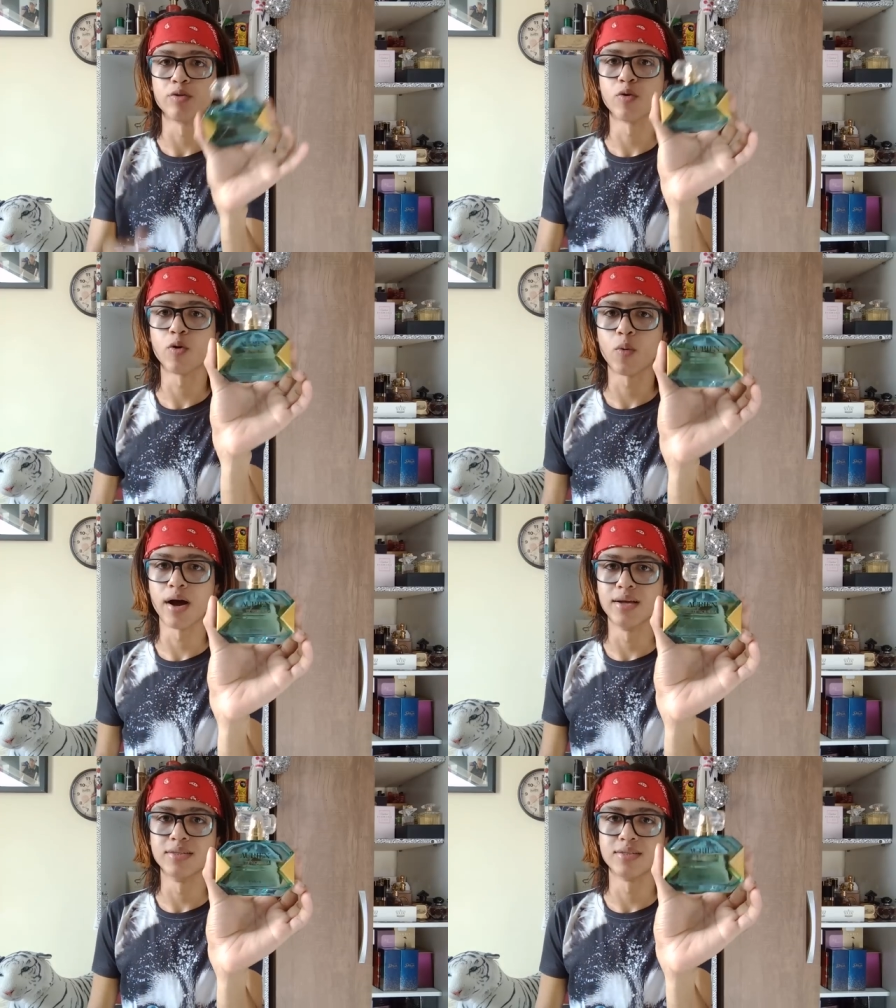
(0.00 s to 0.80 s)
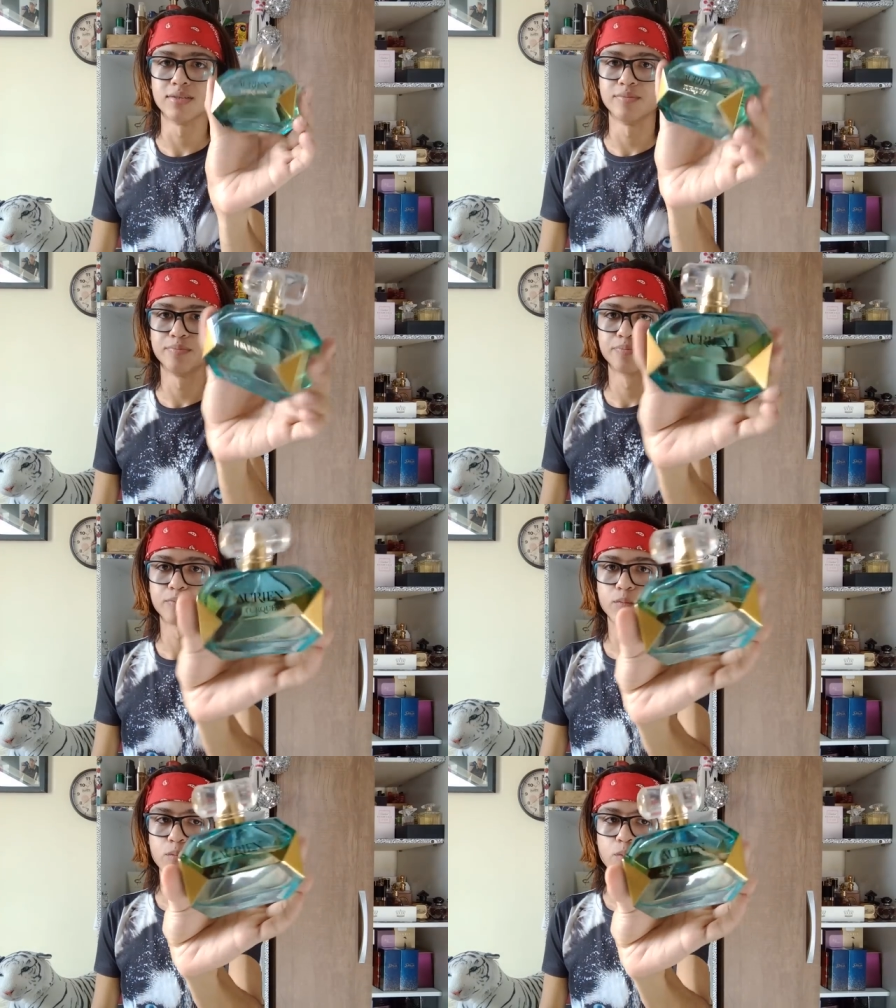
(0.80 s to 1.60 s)
turquoise.
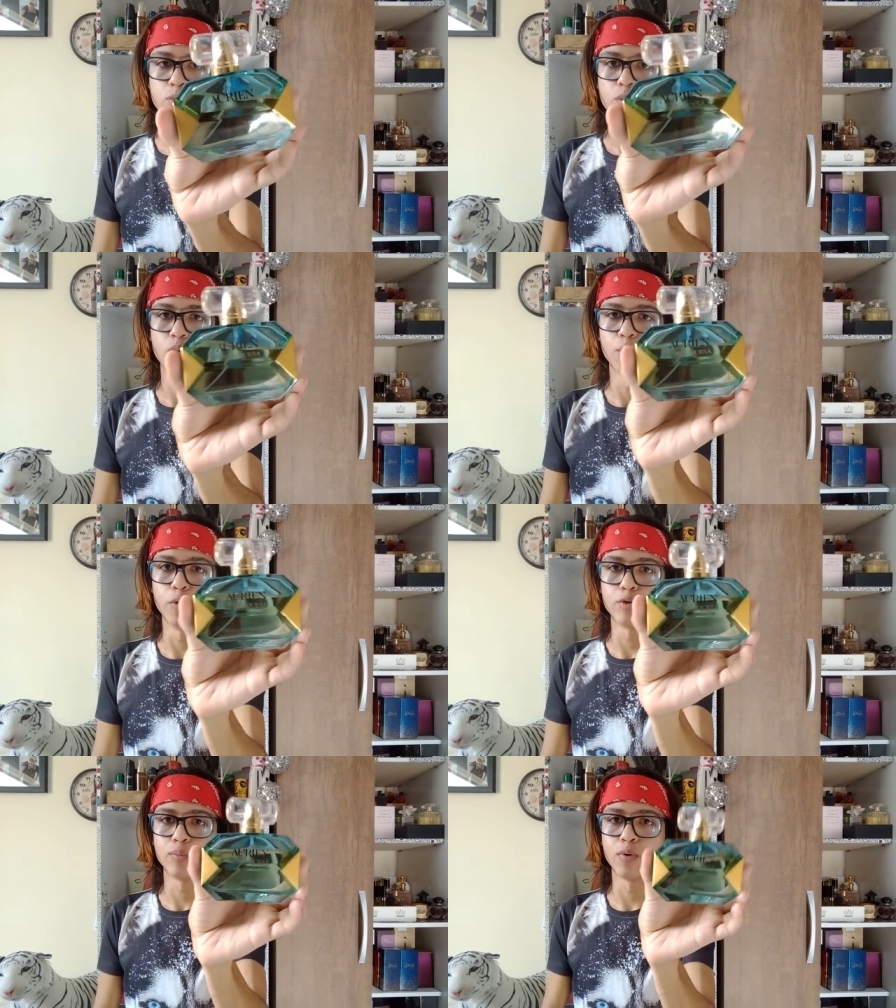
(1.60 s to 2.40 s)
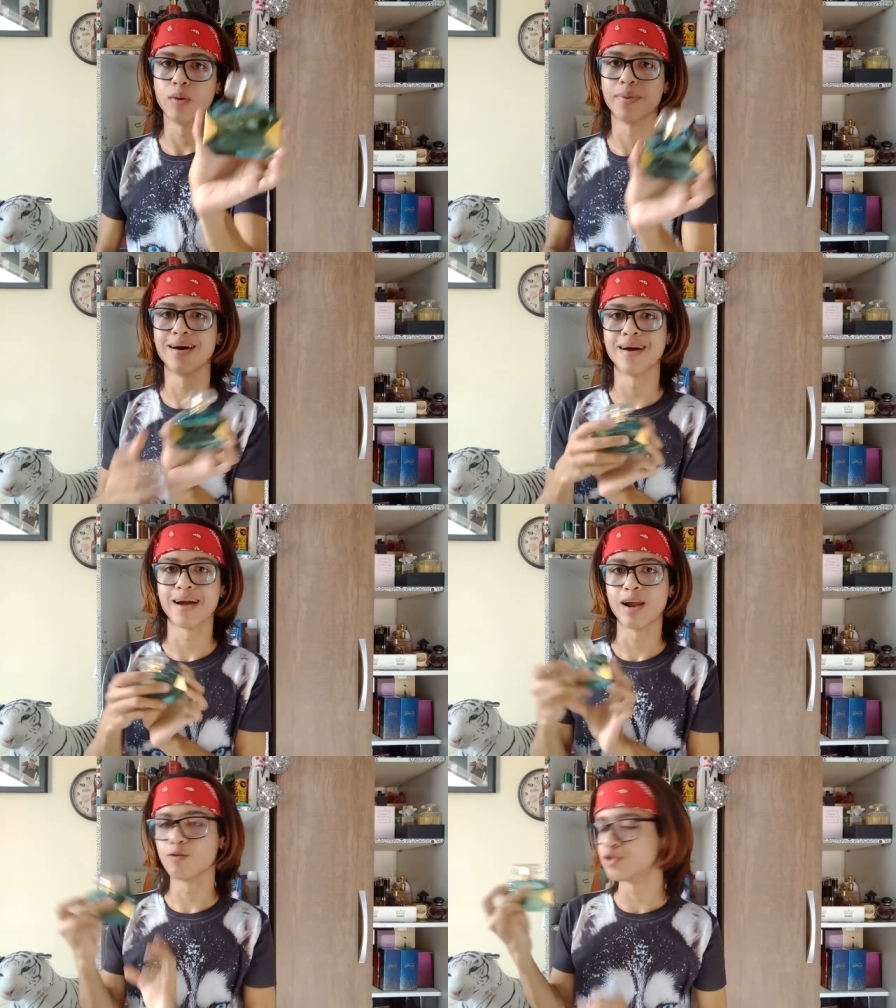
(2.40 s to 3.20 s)
Muito bom, e pra
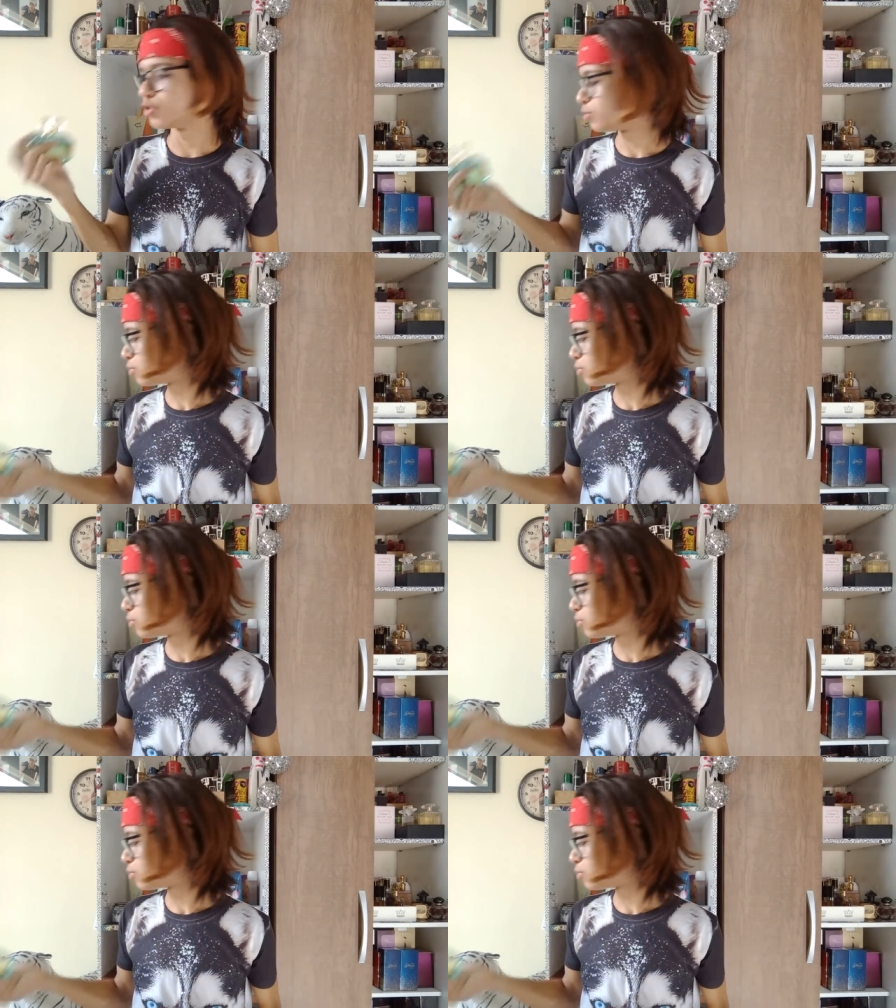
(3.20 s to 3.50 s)
arrancar elogios.